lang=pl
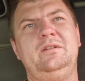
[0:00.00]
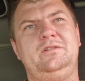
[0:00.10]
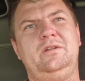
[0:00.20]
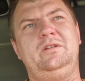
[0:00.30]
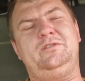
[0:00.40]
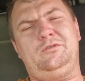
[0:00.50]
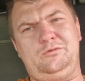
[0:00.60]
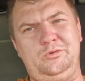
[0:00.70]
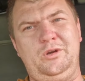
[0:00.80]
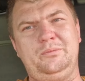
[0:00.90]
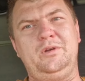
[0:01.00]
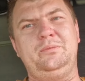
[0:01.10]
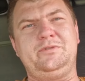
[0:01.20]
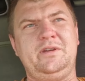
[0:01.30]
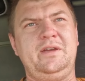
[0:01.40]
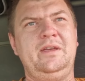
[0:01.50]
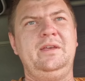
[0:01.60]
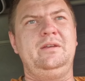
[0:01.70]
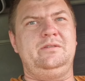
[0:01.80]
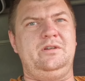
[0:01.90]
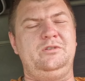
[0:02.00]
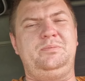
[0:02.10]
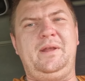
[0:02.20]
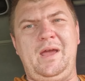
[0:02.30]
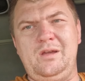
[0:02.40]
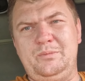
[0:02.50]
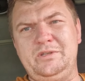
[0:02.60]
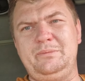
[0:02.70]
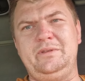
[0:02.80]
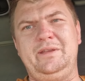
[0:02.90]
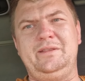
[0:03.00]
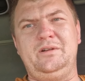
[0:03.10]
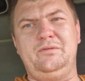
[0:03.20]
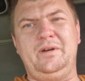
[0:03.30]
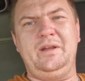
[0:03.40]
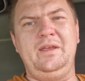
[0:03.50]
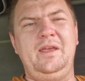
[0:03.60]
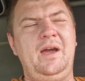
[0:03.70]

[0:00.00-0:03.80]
że sortują dobrze, że odbierają ode mnie ten towar,